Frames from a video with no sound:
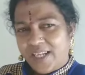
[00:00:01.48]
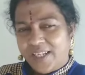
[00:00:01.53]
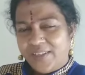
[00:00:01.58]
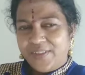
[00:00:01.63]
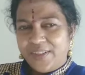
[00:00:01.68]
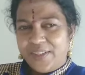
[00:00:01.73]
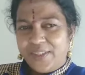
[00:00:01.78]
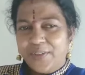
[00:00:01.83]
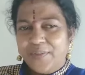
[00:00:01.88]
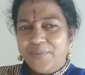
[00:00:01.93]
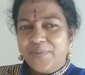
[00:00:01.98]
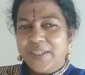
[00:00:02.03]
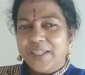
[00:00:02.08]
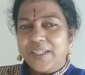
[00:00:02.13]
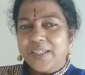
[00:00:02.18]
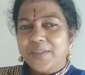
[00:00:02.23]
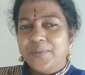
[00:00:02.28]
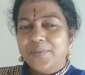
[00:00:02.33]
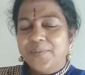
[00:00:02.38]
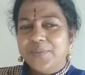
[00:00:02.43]
அனைவருக்கும்
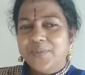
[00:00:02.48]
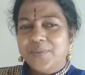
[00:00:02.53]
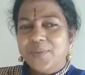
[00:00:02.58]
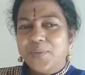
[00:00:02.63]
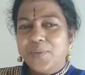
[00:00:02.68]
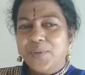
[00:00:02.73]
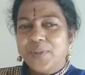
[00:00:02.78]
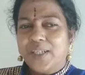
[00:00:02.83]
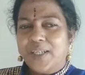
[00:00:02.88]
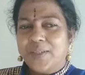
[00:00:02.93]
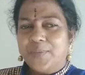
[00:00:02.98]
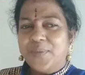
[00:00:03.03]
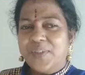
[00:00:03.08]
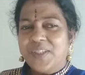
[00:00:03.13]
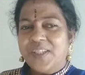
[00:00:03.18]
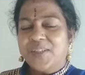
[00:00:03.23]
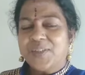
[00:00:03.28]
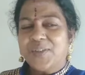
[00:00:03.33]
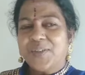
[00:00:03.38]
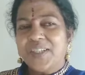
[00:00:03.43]
வணக்கம் உங்கள் அன்பு
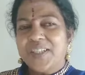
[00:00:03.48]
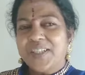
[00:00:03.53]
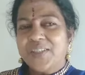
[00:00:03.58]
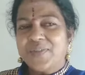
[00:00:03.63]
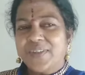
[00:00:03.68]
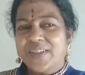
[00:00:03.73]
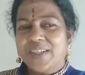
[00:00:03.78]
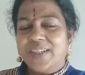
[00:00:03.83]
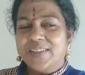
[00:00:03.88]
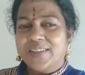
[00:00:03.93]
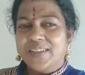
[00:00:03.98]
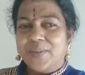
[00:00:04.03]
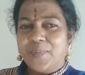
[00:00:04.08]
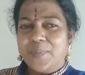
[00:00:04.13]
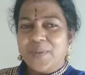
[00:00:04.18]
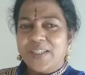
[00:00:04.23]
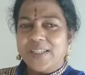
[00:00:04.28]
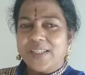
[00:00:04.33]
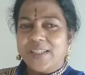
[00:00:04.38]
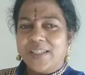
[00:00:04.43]
சகோதரி சுனலதா
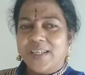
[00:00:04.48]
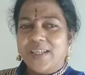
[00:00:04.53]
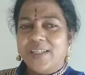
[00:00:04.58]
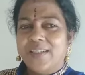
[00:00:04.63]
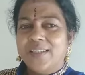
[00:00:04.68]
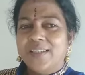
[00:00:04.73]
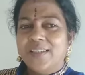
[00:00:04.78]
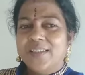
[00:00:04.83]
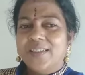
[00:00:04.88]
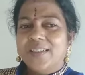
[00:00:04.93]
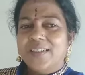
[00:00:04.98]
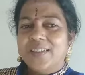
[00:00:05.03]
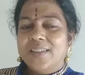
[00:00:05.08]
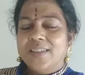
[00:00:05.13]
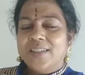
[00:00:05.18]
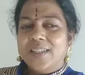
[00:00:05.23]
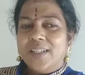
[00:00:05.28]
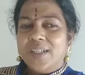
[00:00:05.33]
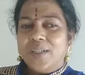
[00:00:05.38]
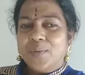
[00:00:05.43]
பேசுகிறேன்
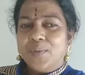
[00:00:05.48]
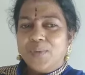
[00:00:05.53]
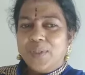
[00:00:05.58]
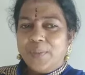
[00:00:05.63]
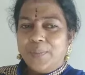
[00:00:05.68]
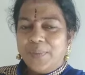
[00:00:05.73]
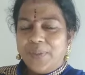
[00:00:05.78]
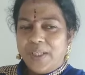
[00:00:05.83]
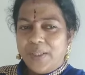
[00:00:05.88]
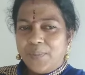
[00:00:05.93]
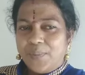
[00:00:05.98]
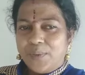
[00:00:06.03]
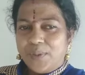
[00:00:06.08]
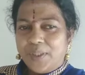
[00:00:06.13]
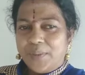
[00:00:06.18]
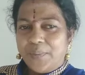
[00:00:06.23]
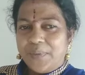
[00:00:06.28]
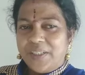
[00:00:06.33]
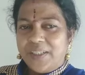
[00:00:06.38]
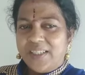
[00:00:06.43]
உடம்புடை
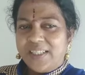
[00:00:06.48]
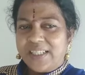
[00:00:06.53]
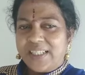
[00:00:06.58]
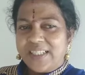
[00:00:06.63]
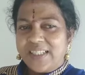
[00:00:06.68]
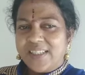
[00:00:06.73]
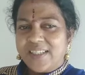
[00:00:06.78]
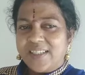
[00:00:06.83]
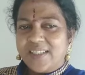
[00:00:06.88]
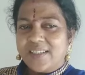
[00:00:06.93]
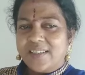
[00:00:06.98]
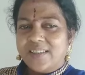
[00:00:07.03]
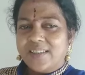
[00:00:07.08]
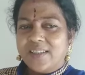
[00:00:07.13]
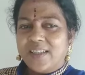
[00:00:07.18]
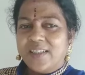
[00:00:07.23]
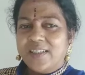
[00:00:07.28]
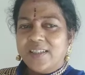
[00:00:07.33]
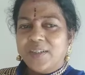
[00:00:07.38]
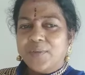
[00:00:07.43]
முன்னம் இழுக்கன்று
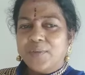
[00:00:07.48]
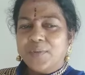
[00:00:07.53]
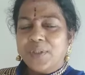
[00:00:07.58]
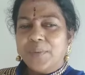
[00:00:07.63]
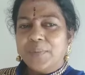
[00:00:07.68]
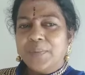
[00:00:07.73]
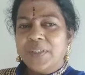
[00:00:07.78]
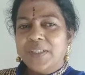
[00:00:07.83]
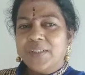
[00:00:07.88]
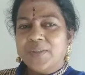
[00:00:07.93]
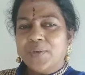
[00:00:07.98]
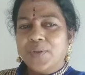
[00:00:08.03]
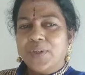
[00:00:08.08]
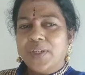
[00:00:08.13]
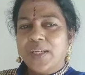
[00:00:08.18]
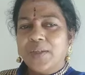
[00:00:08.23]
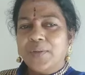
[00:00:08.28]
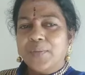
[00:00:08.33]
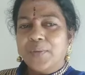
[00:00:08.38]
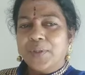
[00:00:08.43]
இருந்தேன்
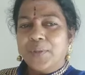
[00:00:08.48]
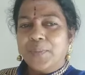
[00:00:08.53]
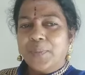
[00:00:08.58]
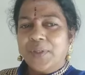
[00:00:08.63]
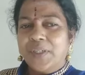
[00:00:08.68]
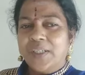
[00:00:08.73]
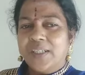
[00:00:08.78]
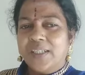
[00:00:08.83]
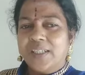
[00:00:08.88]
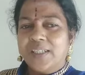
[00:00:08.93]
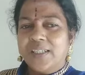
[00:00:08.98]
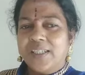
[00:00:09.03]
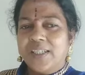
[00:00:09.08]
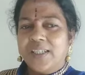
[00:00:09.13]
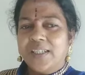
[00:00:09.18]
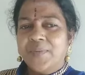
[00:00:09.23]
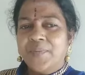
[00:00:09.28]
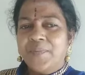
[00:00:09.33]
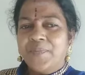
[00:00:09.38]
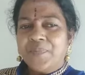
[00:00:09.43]
உடம்புனுக்குள்ளே ஒரு பொருள்
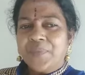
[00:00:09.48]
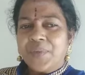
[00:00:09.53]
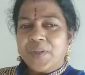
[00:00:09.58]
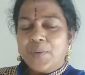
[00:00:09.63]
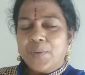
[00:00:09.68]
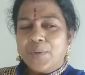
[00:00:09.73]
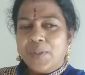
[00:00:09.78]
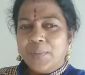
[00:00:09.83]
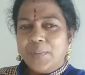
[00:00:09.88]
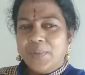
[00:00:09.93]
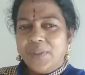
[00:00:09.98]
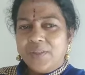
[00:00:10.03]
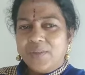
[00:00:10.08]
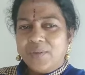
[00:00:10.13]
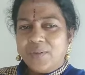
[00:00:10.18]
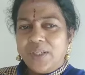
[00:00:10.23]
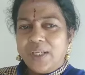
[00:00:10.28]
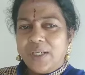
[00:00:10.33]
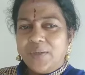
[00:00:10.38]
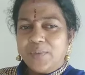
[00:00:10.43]
கண்டேன்
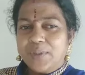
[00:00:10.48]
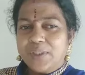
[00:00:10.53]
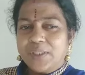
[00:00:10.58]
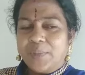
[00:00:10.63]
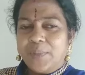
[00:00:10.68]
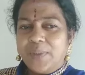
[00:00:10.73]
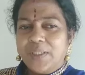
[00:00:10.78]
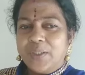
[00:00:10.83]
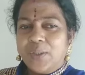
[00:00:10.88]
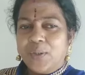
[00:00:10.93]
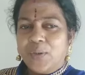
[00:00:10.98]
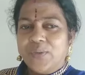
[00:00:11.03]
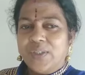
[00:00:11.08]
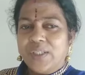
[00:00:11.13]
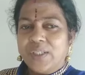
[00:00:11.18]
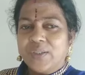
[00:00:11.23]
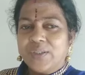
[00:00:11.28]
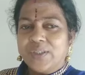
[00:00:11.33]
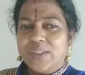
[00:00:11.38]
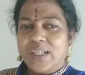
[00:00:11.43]
உடம்புனுக்குள்ளே உத்தமன்
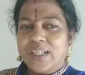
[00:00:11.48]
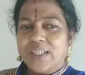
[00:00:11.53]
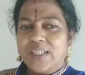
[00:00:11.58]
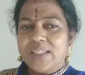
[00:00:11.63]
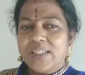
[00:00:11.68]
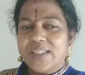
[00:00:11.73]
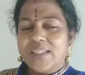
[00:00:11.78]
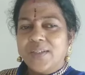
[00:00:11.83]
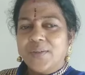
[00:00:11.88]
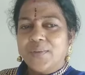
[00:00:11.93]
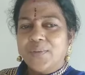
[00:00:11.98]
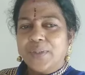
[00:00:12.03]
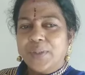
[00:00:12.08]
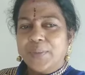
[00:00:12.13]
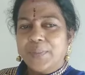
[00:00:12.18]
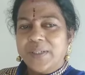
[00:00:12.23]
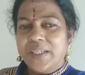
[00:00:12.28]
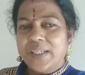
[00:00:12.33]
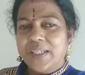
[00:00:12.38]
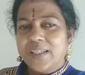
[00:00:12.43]
கோவில் கொண்டான் என்று
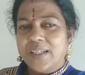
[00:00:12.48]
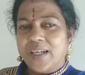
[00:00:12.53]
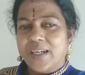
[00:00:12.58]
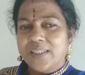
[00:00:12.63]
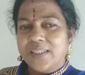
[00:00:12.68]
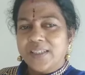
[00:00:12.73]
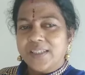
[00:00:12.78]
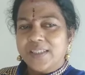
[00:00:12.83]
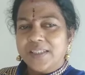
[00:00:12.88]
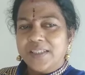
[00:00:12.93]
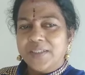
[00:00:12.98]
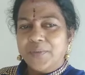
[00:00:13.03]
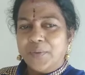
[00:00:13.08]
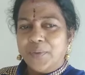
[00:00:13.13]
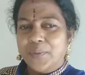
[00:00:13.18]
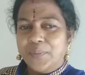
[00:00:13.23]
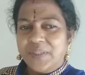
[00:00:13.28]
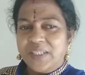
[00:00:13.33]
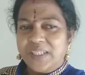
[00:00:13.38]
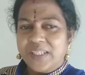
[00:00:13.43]
உடம்புனை யான் இருந்து
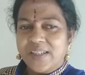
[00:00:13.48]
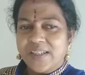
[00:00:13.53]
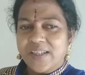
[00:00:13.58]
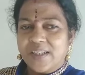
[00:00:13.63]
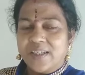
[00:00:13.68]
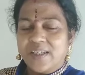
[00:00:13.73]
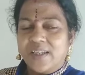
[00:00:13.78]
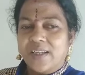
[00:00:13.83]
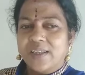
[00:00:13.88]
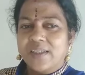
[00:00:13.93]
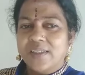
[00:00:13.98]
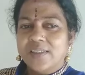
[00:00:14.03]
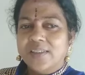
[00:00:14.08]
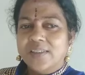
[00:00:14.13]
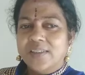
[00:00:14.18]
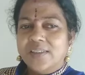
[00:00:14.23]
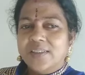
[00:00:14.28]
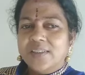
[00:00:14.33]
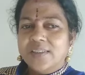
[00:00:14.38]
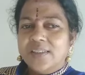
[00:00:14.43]
ஓம்புகின்றேனே
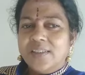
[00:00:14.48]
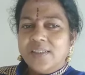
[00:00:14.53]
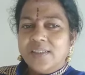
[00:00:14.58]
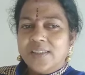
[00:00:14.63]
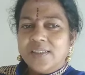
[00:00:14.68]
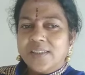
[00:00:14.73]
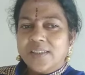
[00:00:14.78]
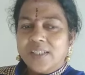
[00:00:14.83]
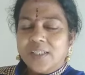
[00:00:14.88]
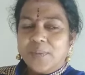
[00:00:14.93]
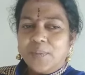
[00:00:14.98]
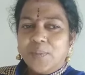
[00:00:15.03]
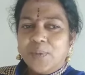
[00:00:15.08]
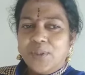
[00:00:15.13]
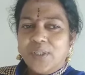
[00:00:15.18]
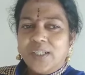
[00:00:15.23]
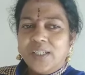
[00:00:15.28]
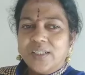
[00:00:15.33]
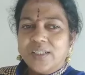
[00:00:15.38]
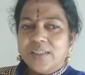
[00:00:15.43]

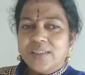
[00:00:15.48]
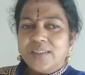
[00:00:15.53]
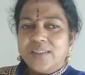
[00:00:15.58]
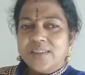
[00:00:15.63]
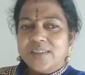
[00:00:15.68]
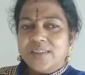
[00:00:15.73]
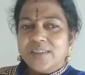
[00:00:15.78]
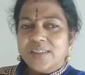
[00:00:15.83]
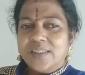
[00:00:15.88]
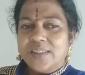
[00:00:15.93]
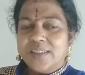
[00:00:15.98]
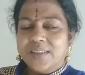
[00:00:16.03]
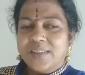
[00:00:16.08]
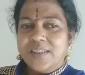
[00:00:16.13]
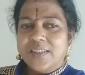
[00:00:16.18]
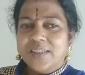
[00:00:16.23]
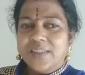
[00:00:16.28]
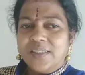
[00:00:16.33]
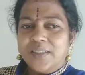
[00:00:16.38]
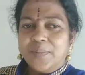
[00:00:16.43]
திருமூல
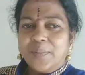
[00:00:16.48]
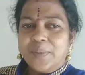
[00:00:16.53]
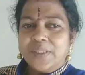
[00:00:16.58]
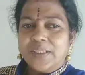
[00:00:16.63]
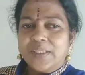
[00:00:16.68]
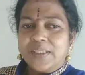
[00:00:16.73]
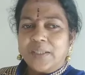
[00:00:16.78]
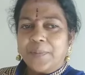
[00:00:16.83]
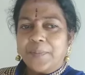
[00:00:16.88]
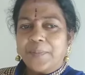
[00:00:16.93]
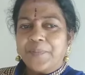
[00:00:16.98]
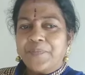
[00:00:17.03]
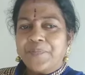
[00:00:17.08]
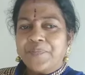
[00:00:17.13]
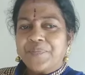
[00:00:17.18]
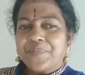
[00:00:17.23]
எழுதிய திருமந்திரம்